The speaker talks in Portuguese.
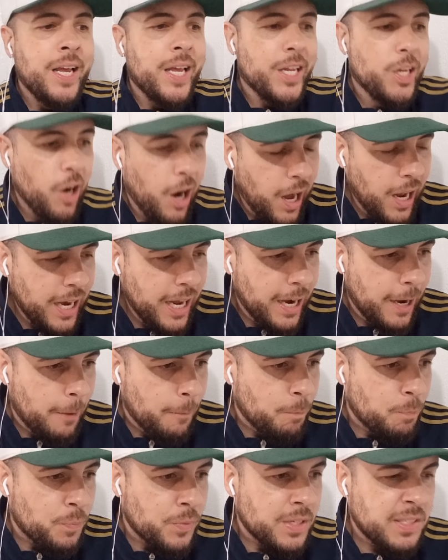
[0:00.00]
E olha,
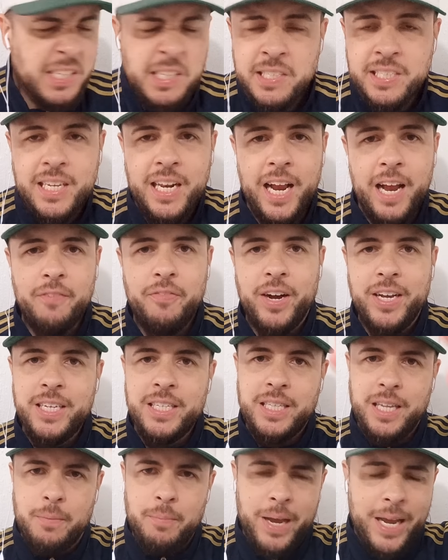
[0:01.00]
se inscreva aí
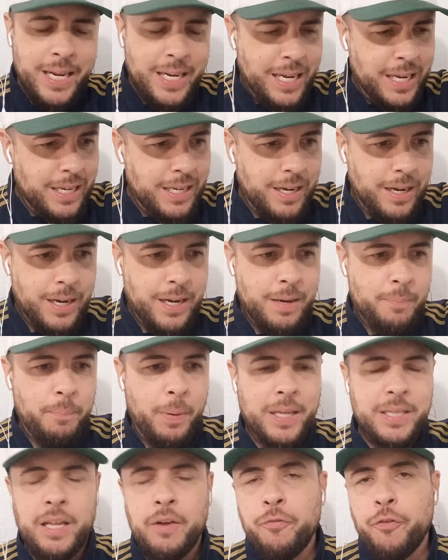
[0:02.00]
também, né? A
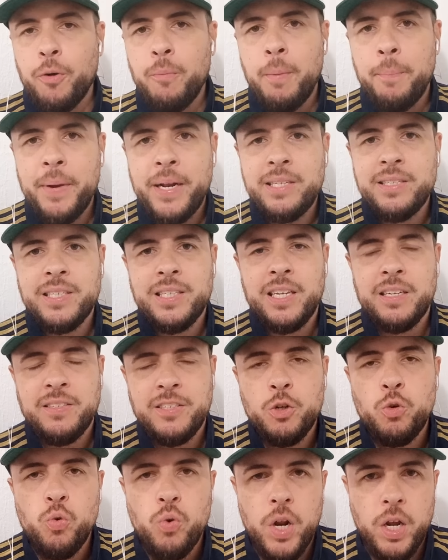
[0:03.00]
plataforma parece que tá
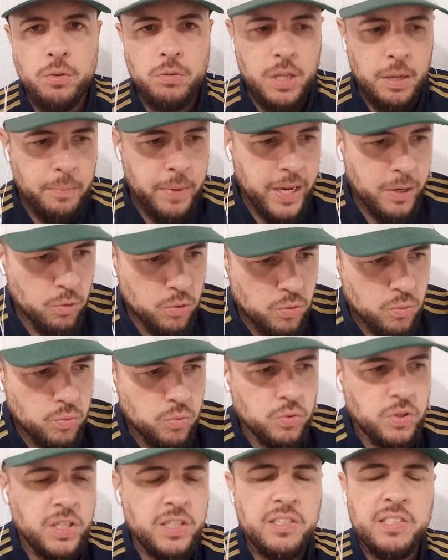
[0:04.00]
segurando também os,
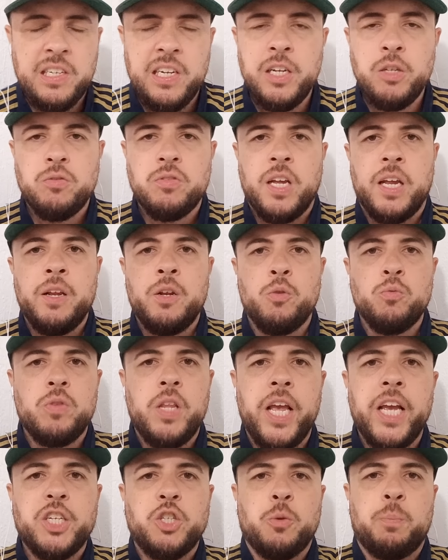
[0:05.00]
os inscritos aí, não
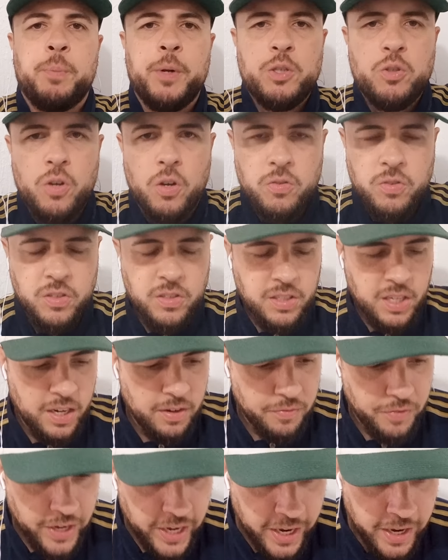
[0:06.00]
deixa o pessoal se
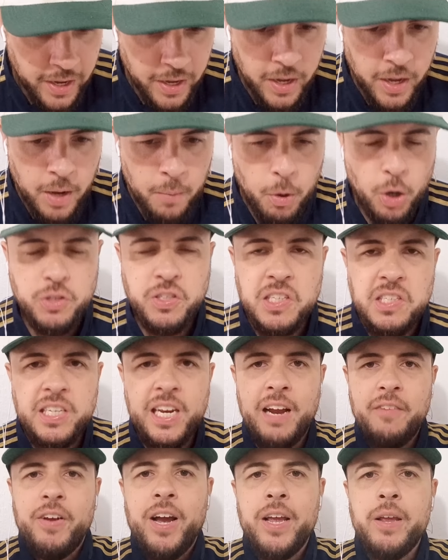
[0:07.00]
inscrever. Pô, se
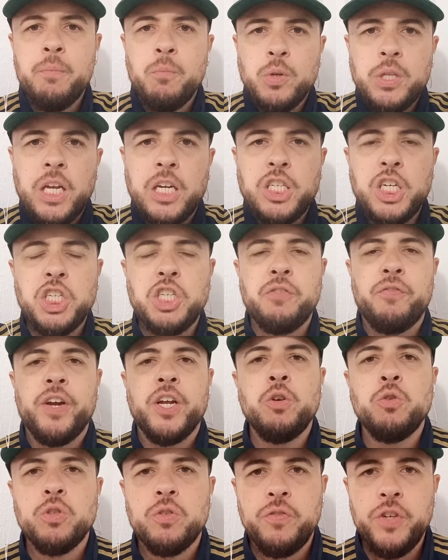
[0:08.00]
inscreve aí, muita gente
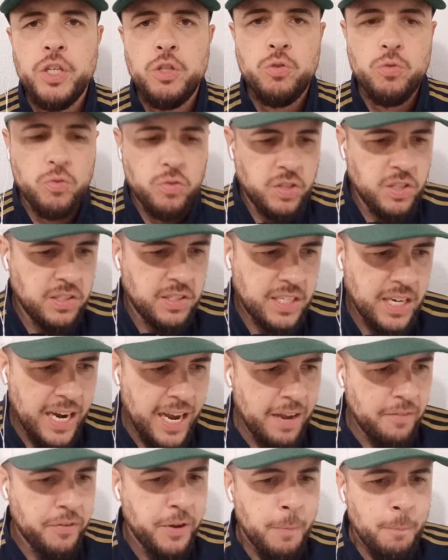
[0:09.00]
vendo nos vídeos, não se
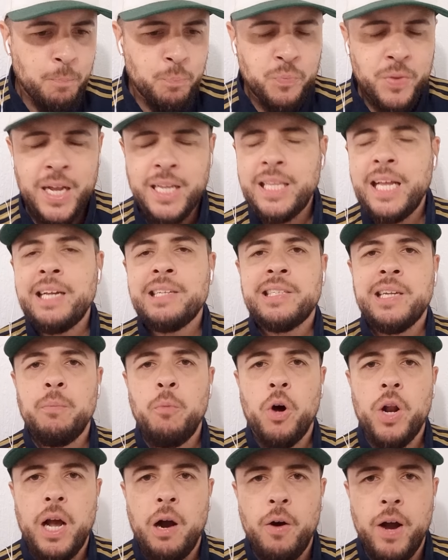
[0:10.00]
inscreve, né? Dá essa
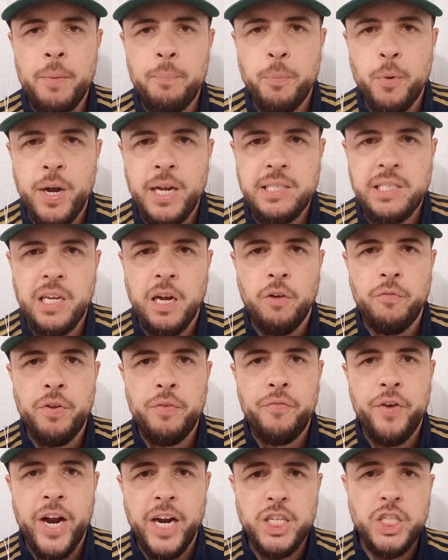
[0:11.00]
moral aí pro Resenha
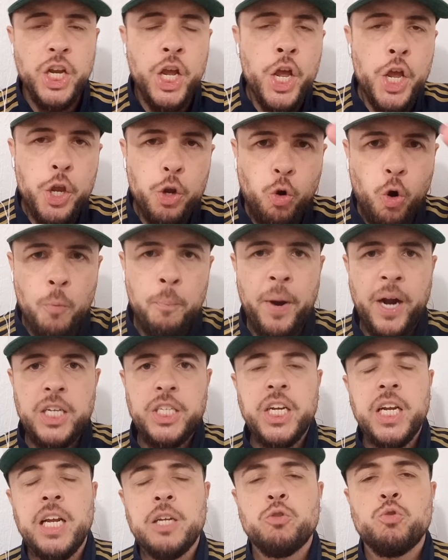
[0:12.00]
Alviverde e
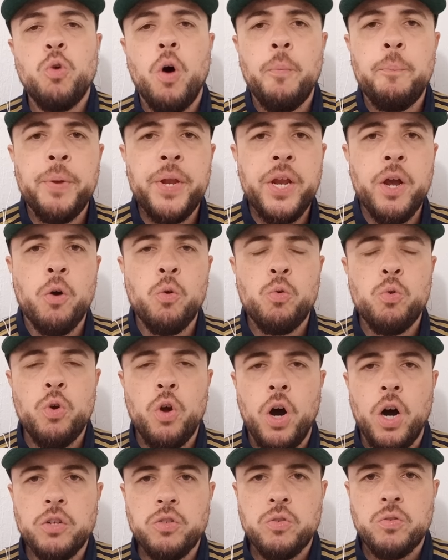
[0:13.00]
compartilha a sua opinião
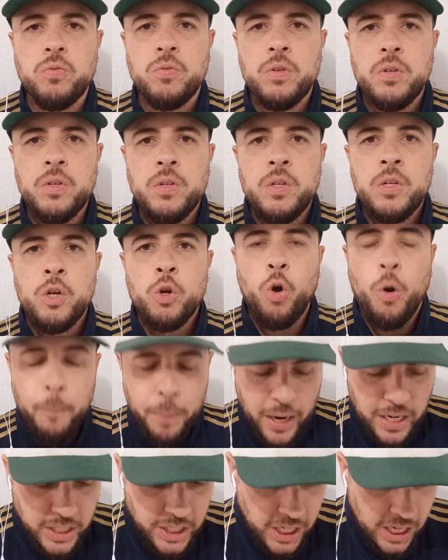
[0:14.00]
conosco.
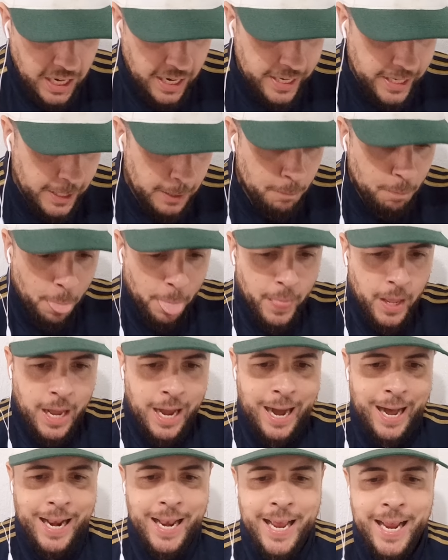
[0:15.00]
Compartilha aí.
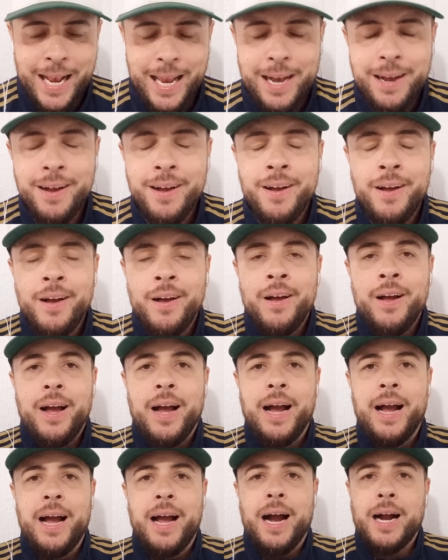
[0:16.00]
A Leila
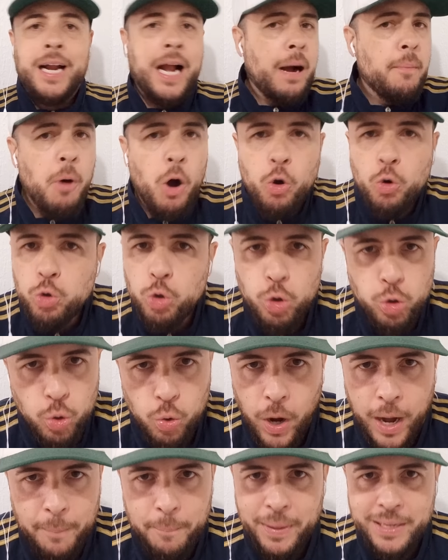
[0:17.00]
é, acabou com o
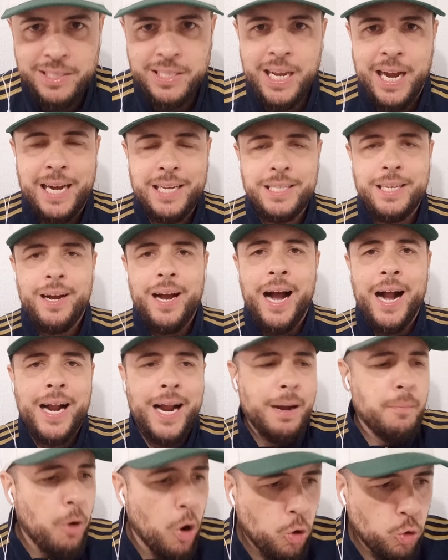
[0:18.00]
Dudu, rapaziada.
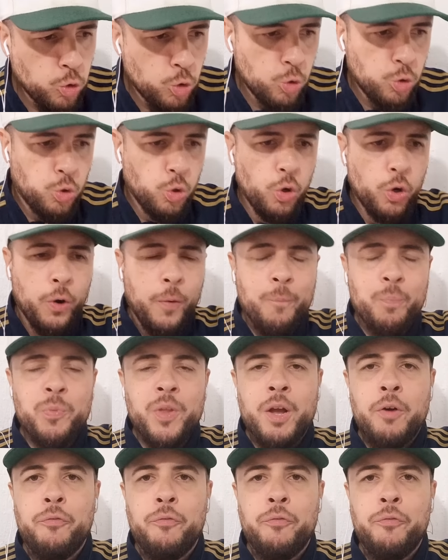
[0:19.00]
Acabou com o Dudu.